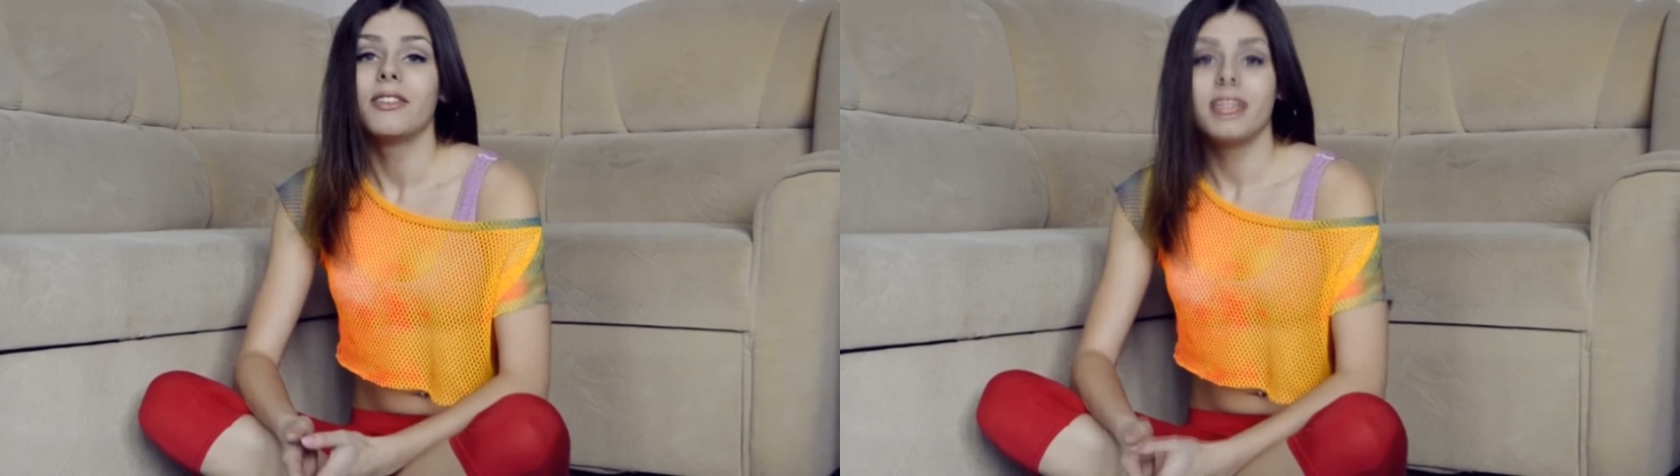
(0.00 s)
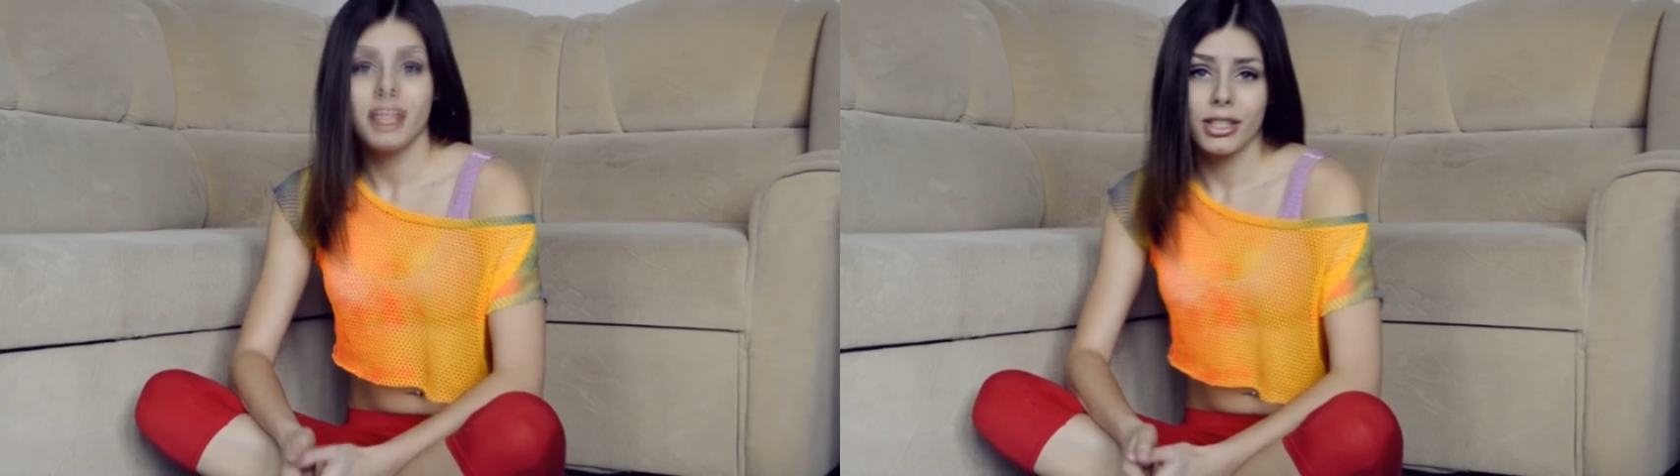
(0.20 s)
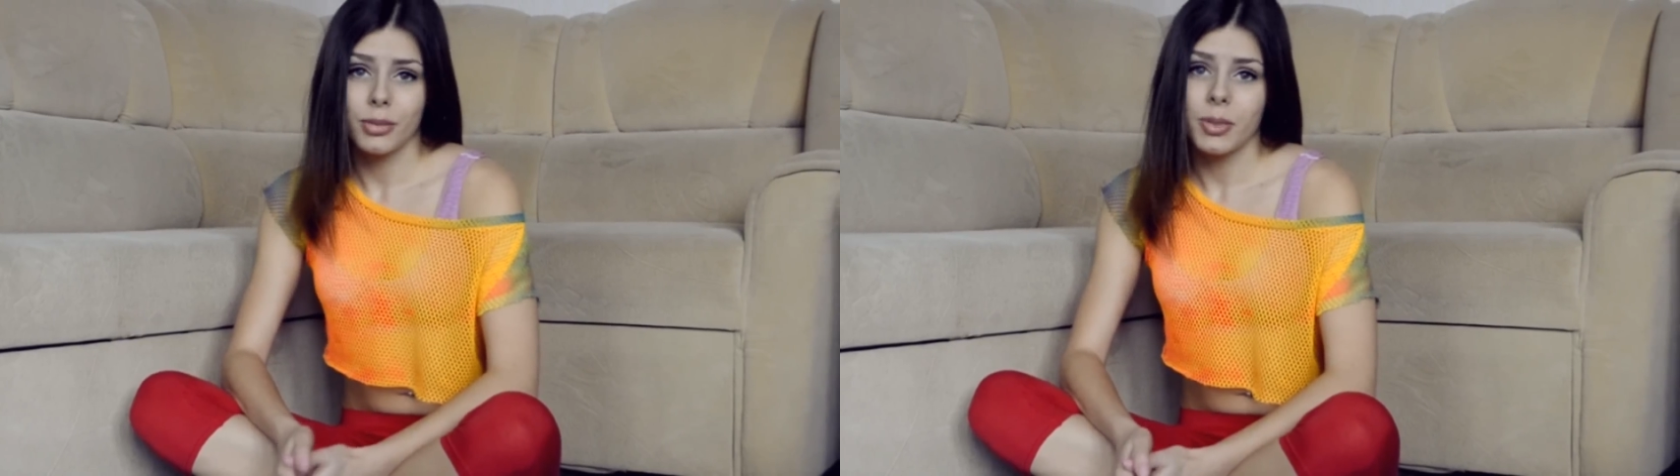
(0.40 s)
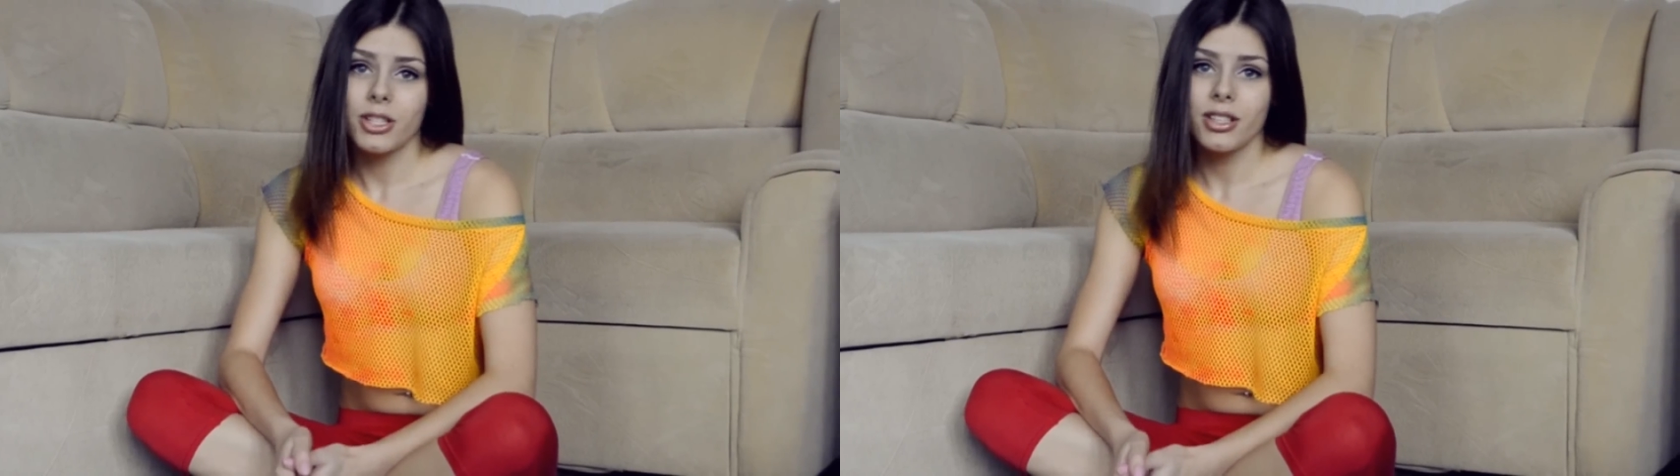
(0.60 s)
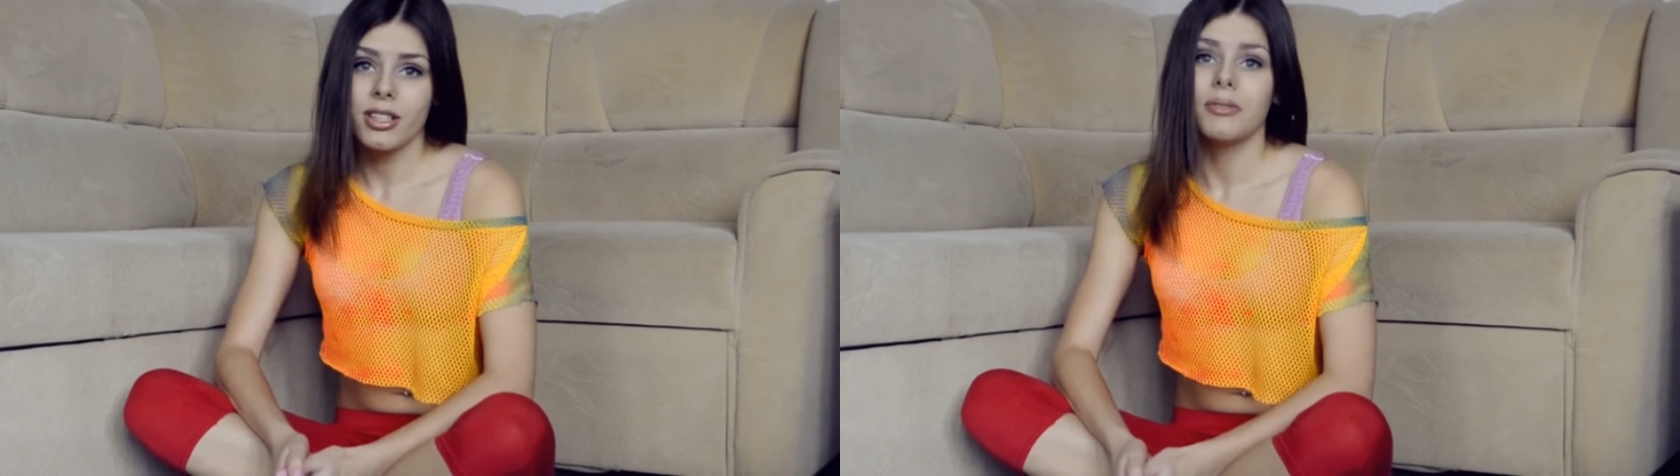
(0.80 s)
Все эти
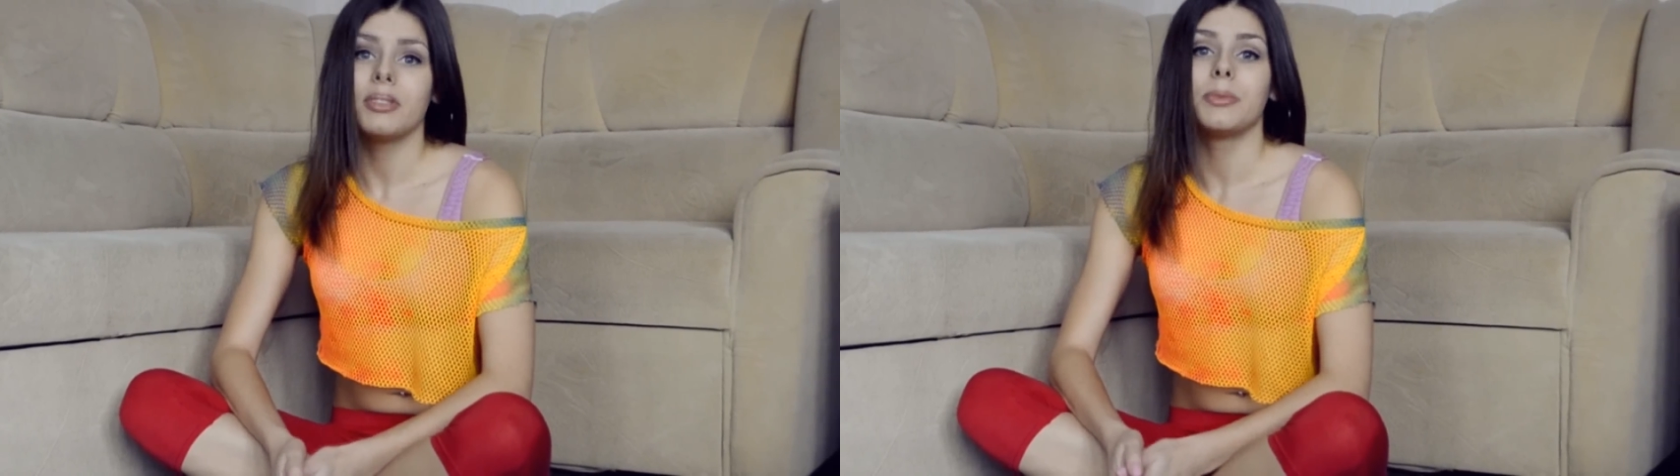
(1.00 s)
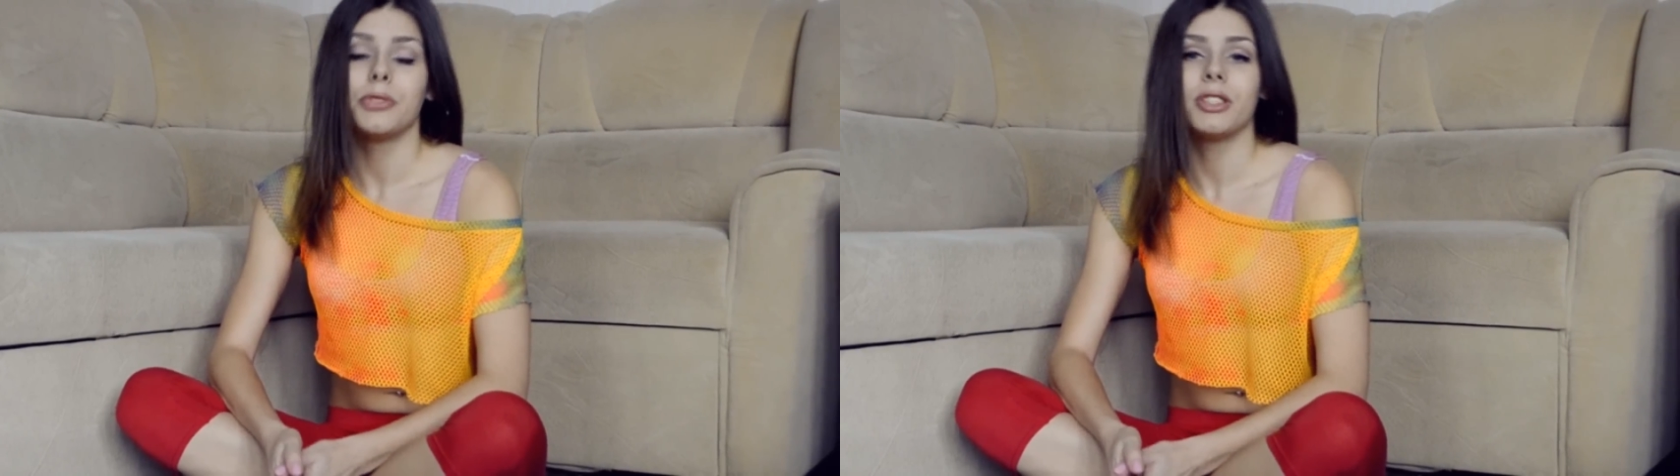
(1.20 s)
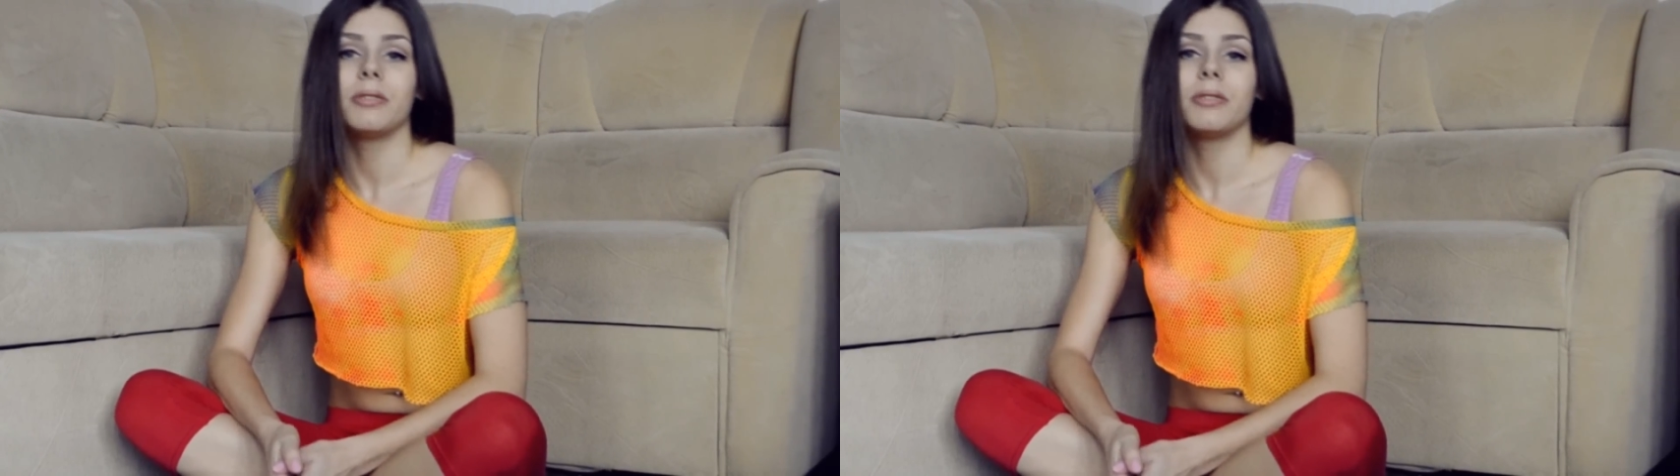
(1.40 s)
упражнения вы сможете